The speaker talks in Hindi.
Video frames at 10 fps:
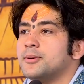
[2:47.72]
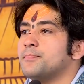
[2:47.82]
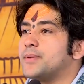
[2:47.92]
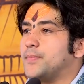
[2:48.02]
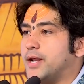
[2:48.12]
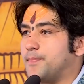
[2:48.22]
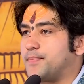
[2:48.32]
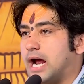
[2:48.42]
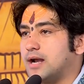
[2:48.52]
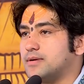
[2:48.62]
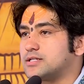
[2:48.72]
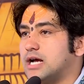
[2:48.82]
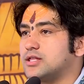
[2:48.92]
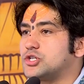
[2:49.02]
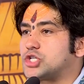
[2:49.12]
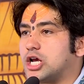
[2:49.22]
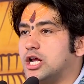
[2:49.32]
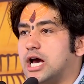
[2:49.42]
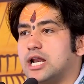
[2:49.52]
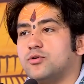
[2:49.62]
पर मेरे प्राण बचा दे
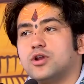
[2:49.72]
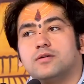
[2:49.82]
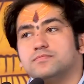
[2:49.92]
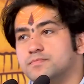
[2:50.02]
चंगीलाल बोला